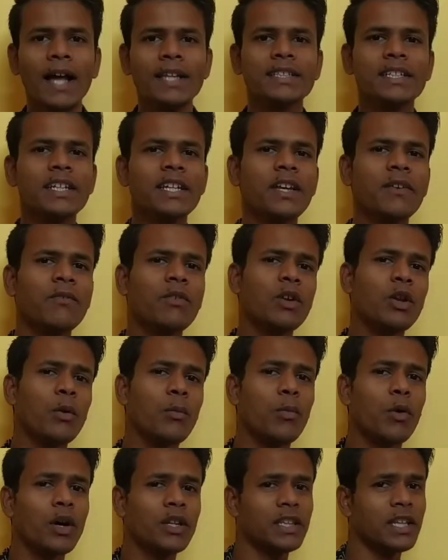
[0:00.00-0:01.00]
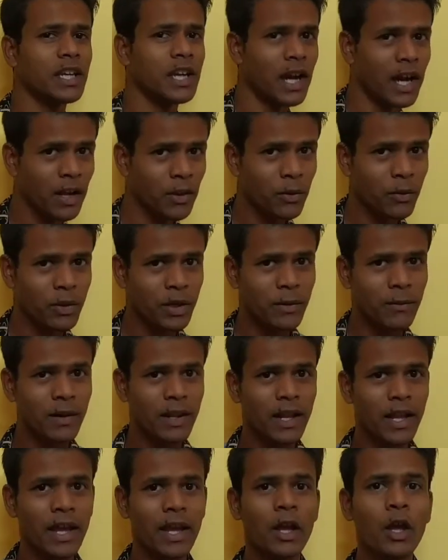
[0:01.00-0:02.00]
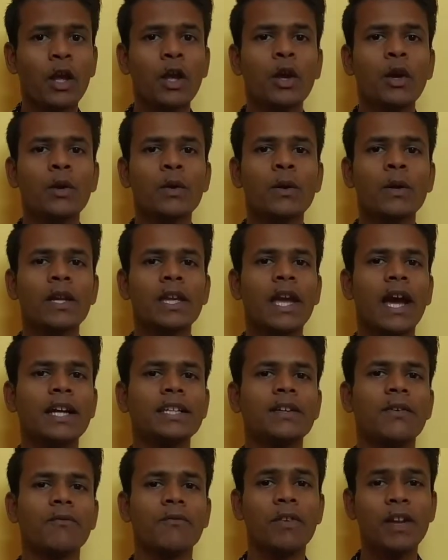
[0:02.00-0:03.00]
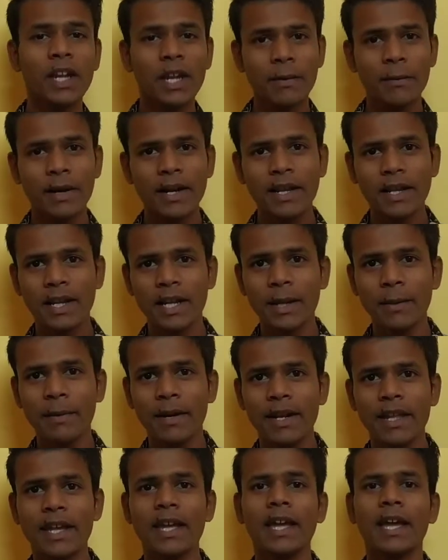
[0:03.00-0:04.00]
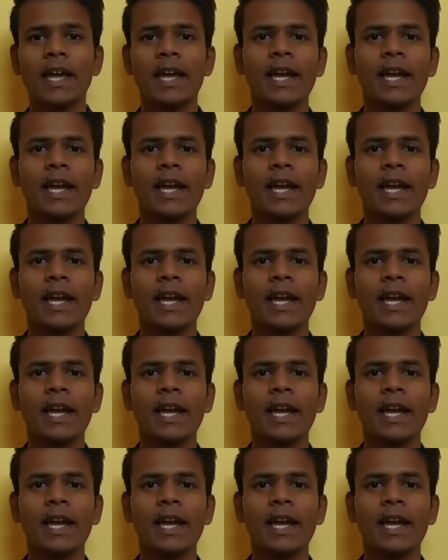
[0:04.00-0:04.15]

आज का ये वीडियो बहुत ही खास होने वाला है क्योंकि आज हम फिर एक बार करने वाले